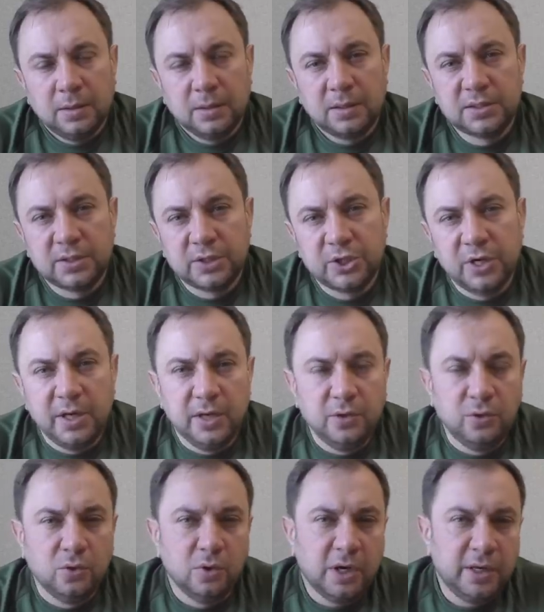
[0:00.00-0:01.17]
К
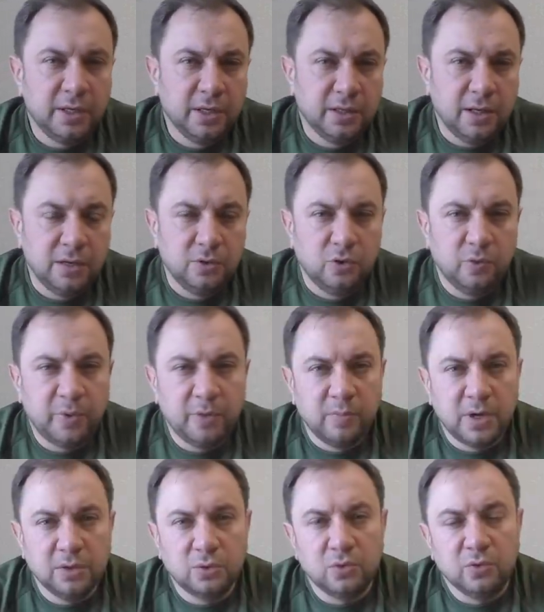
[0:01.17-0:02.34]
сожалению, оригинальную
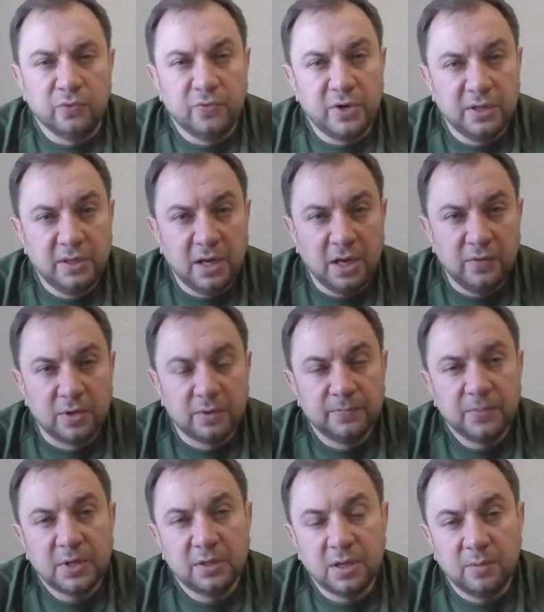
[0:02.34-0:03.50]
приманку фридайвер
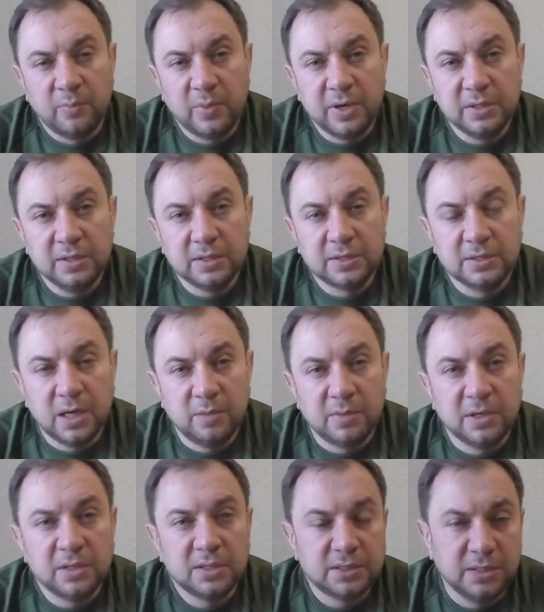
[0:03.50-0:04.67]
от компании
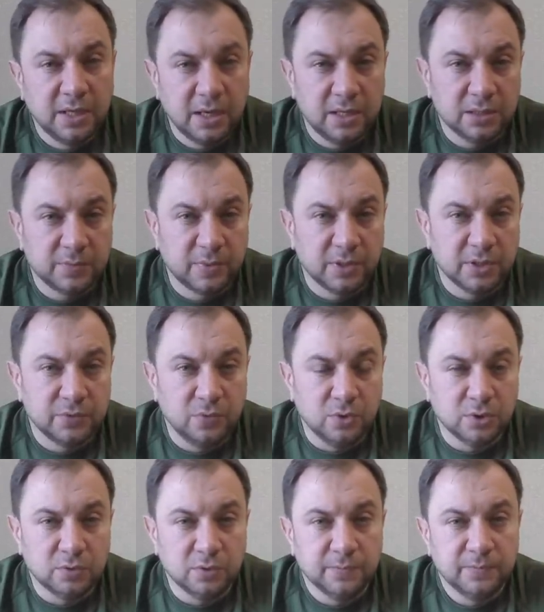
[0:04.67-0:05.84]
Сальма сняли с
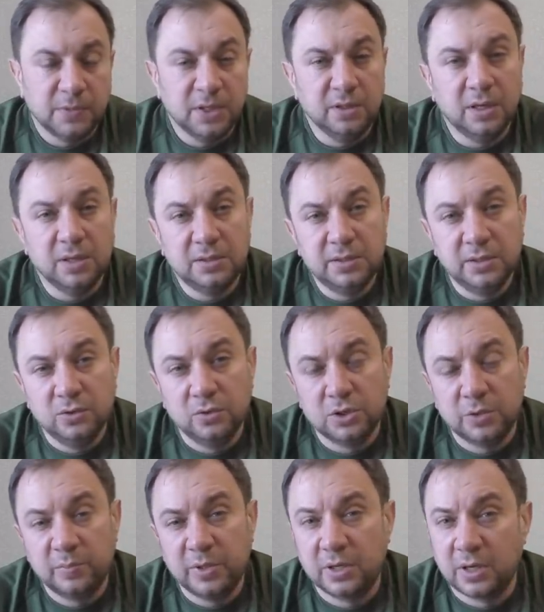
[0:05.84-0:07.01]
производства. И найти ее
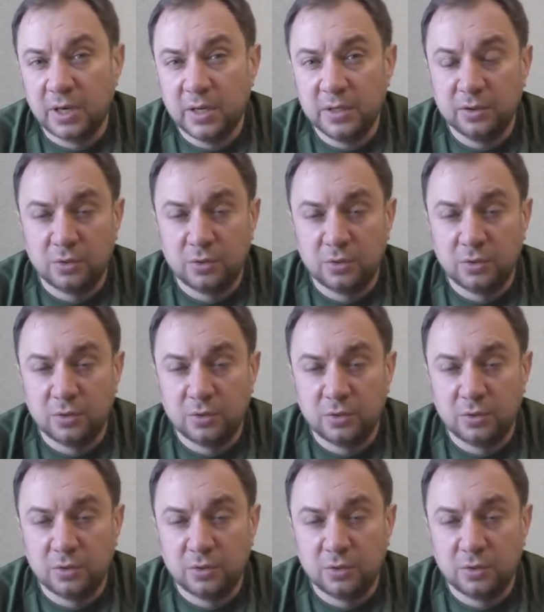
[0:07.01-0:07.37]
теперь крайне